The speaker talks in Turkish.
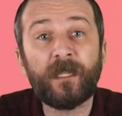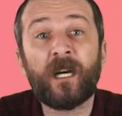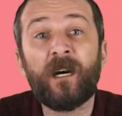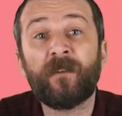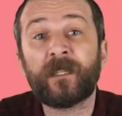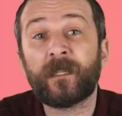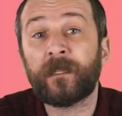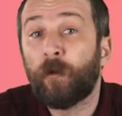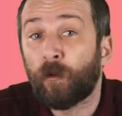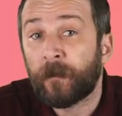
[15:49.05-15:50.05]
daha fazla
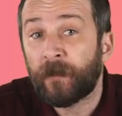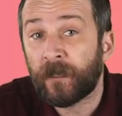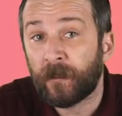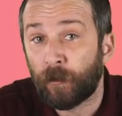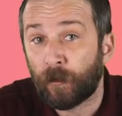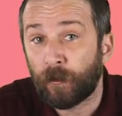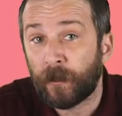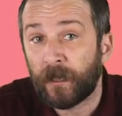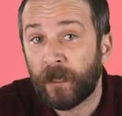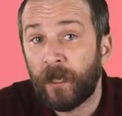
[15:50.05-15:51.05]
ne olabilir diyorduk
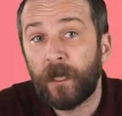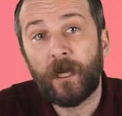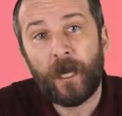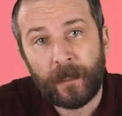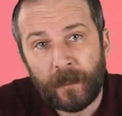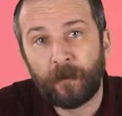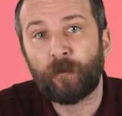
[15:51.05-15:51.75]
ki erken